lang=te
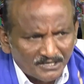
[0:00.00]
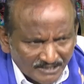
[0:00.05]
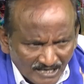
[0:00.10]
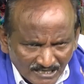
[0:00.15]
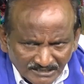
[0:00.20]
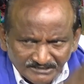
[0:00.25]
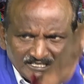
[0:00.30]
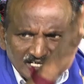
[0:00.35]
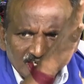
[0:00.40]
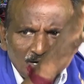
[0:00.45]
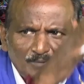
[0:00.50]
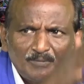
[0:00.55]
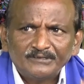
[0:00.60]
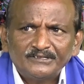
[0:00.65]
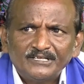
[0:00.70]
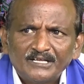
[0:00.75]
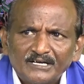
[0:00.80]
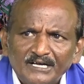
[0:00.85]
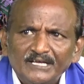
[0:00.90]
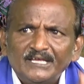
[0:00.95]

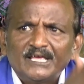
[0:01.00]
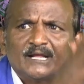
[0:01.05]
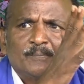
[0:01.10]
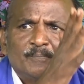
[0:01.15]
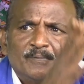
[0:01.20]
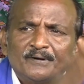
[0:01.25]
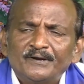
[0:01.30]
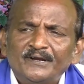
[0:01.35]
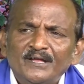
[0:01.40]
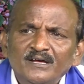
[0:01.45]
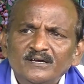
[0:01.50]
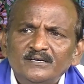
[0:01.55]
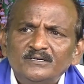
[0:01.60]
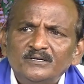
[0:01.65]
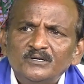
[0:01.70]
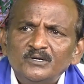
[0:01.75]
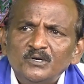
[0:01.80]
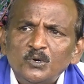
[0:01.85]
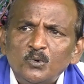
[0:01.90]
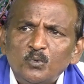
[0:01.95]
రాజ్యాంగబద్ధంగా ఏర్పడిన
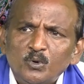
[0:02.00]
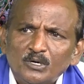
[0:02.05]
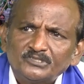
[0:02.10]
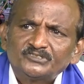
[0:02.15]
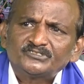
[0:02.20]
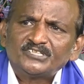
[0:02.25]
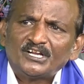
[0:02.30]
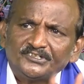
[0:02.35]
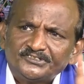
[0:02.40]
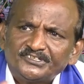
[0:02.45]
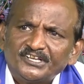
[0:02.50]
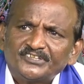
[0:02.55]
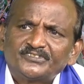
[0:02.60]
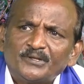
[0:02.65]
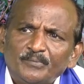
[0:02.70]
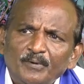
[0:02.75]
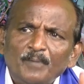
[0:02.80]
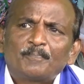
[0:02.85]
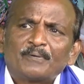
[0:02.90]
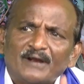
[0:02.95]
ఒక
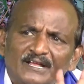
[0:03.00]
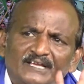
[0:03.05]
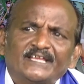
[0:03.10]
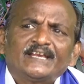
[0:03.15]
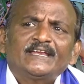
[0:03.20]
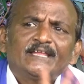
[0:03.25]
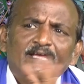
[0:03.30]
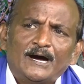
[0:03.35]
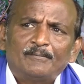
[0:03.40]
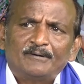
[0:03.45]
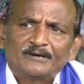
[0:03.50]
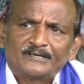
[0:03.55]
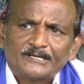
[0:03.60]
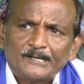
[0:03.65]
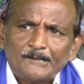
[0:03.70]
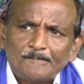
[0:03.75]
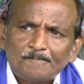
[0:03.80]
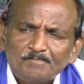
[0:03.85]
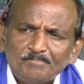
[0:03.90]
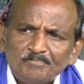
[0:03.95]
చట్టసభ ప్రక్రియ కాబట్టి